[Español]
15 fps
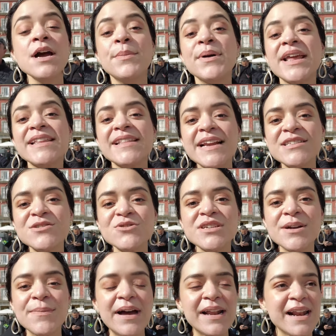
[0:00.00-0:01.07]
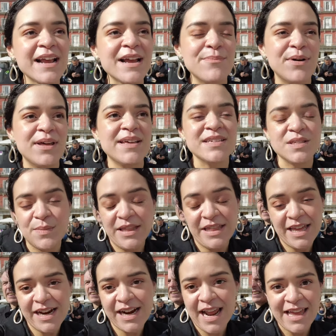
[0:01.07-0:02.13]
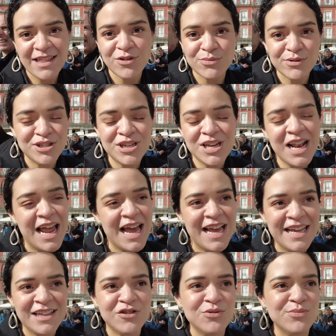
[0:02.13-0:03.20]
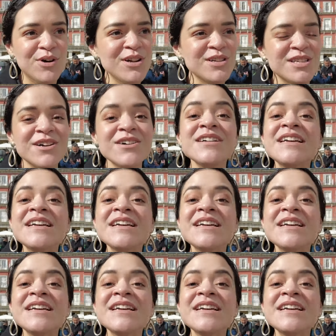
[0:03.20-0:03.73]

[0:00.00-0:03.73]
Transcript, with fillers: Porque traes tu chamarra que puedes meter en tu mochila, en tu bolso.